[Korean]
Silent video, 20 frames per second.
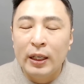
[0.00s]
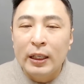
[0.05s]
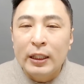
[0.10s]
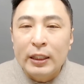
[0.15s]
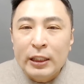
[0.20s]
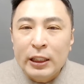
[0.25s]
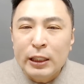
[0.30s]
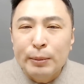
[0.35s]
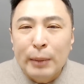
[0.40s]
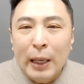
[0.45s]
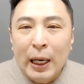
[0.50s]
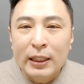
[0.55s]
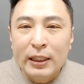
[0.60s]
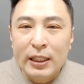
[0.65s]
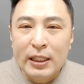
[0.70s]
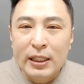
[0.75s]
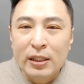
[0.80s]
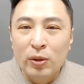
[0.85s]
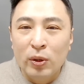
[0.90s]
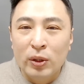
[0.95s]
희망은
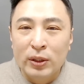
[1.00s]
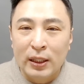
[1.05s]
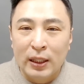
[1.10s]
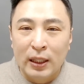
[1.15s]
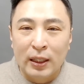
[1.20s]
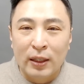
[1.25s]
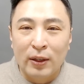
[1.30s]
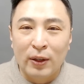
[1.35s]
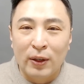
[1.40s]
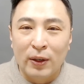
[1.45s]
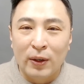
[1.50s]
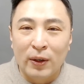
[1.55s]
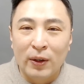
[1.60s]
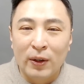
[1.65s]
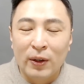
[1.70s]
있는 거잖아요.